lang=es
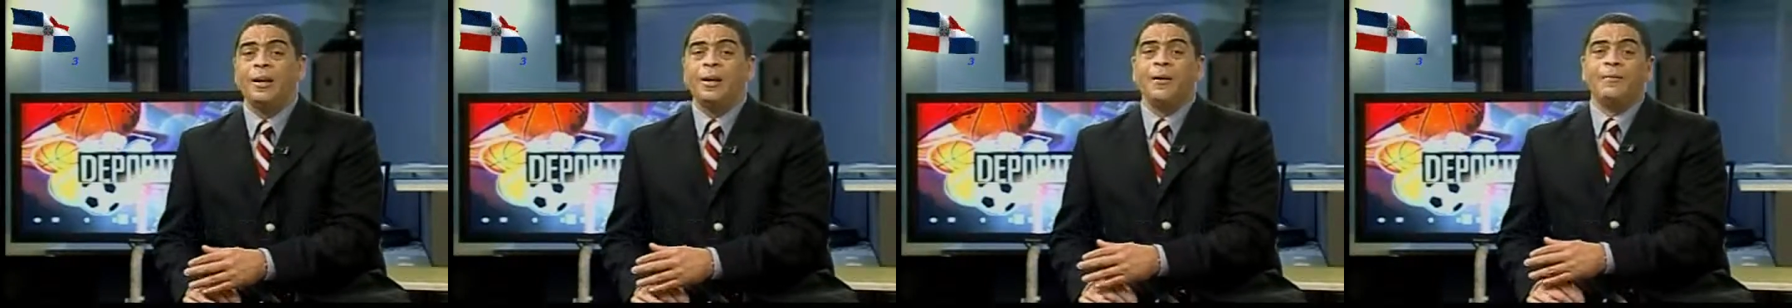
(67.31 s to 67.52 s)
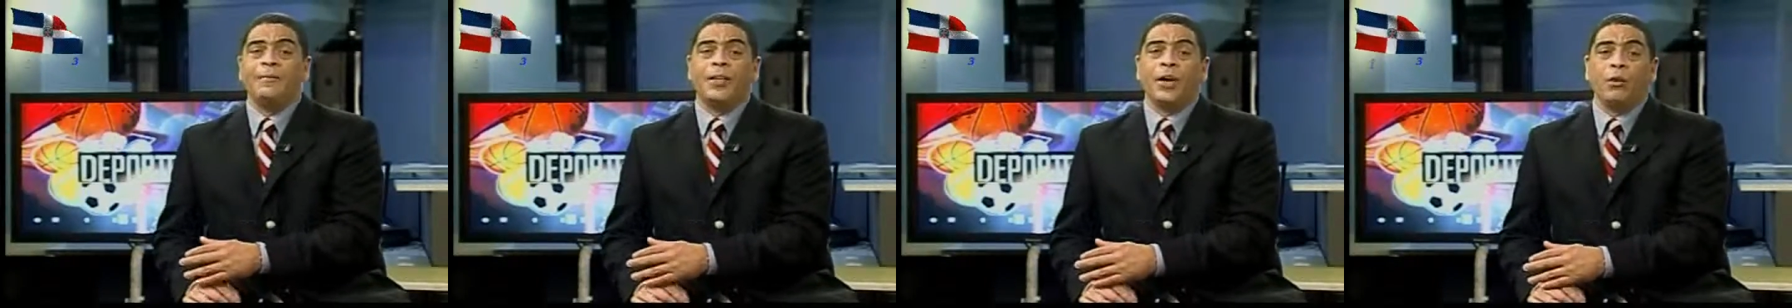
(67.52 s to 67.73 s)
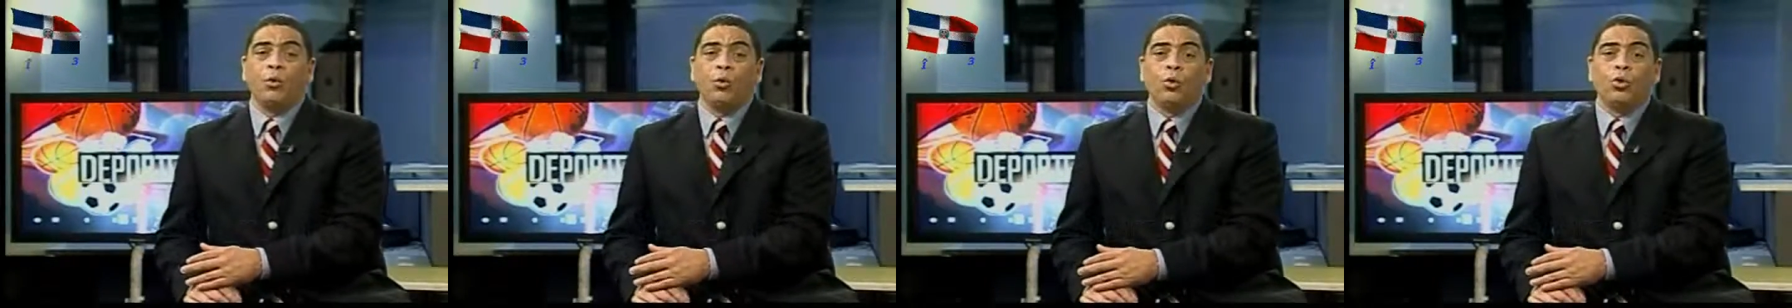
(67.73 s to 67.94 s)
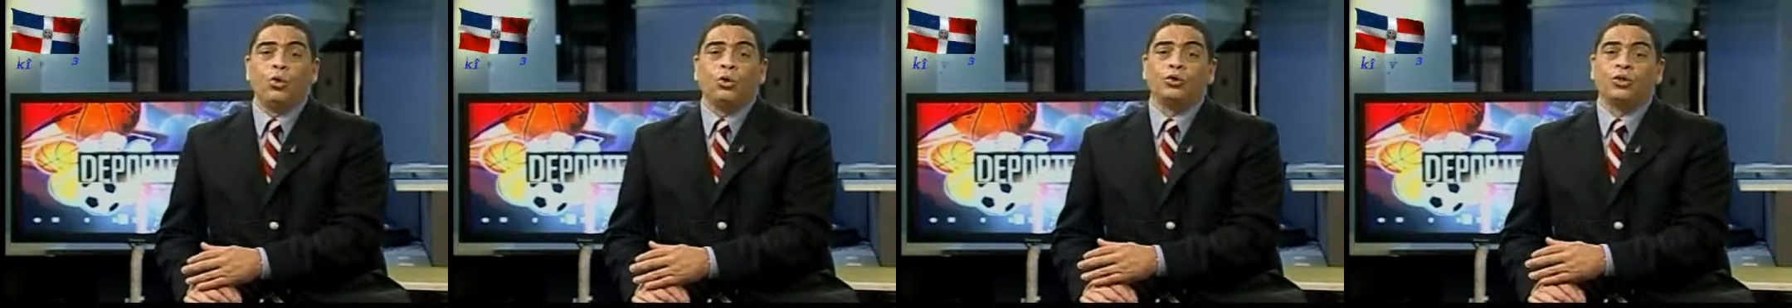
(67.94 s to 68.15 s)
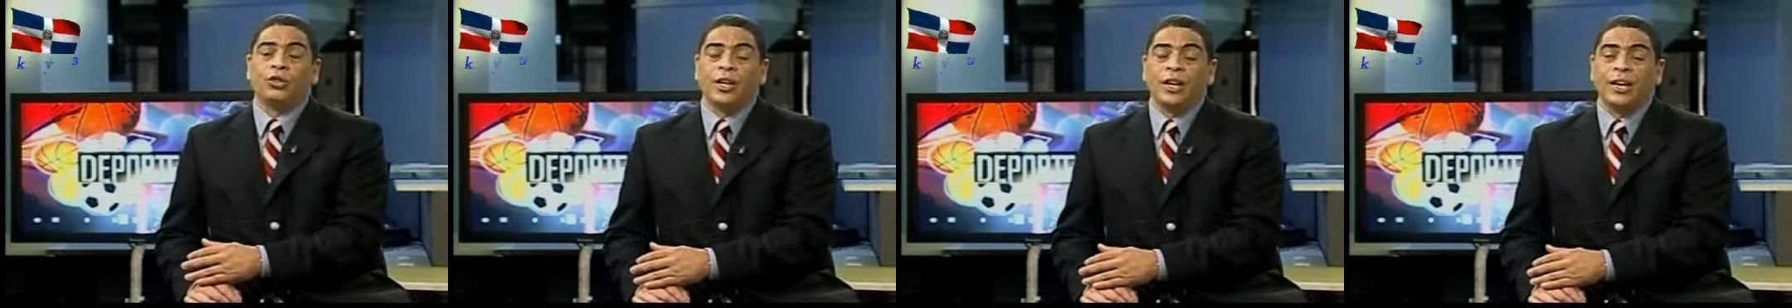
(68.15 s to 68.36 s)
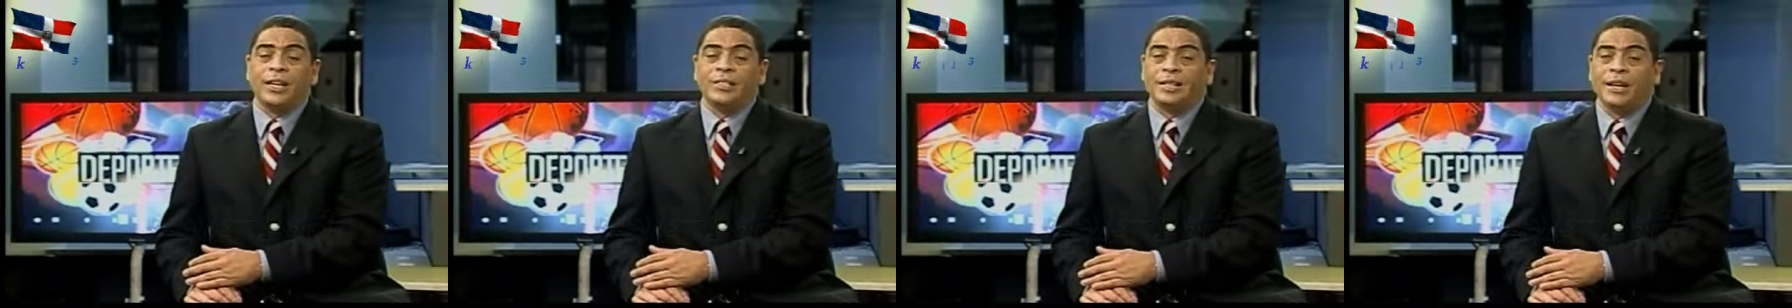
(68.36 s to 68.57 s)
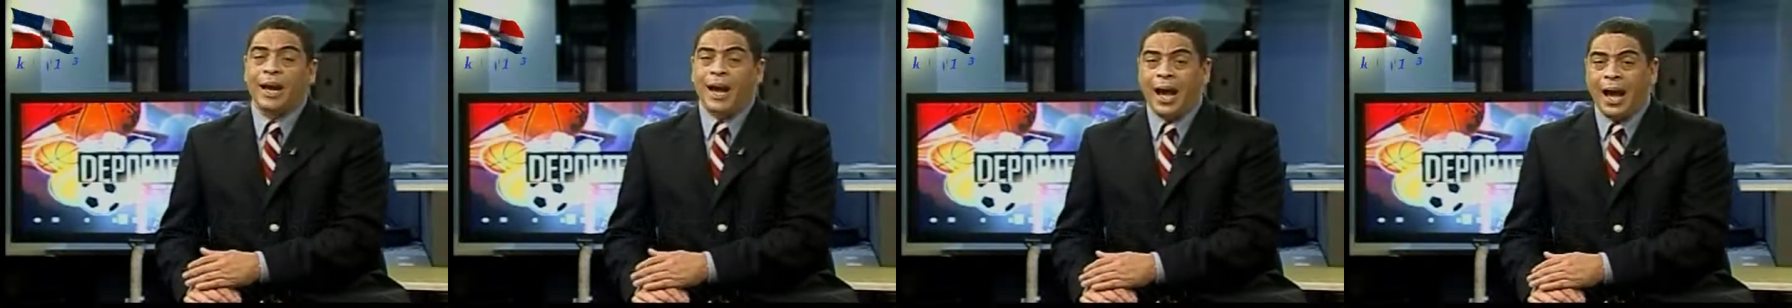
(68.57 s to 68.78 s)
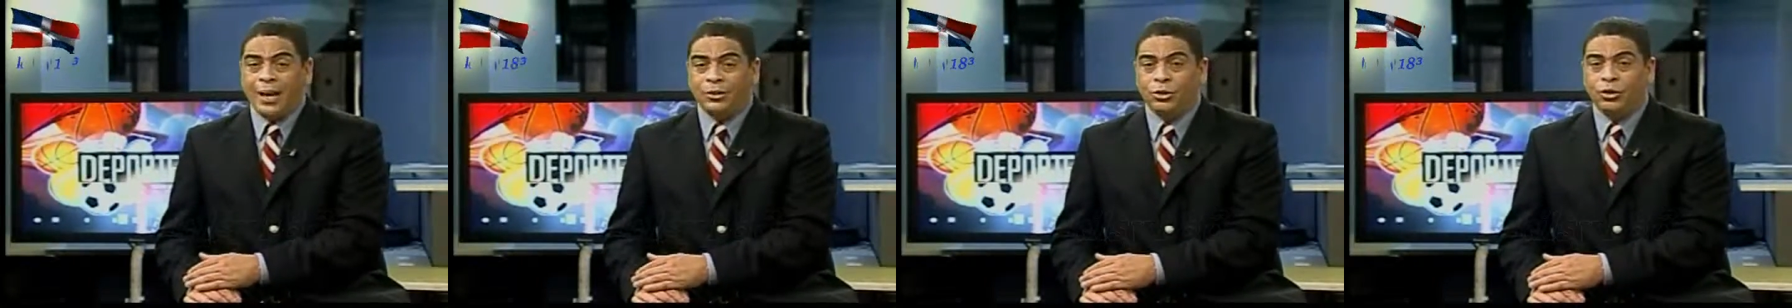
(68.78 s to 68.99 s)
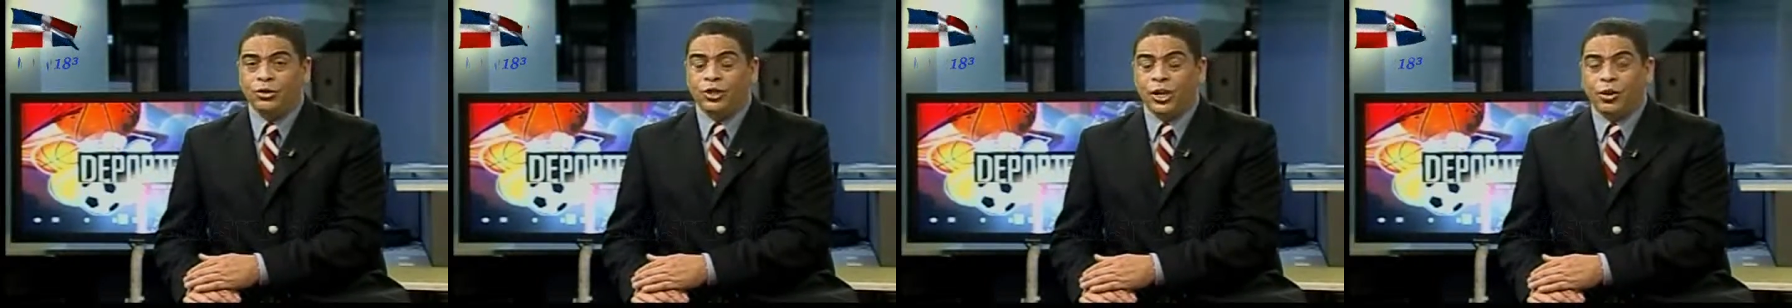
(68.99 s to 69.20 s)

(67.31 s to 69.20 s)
de unos tres años de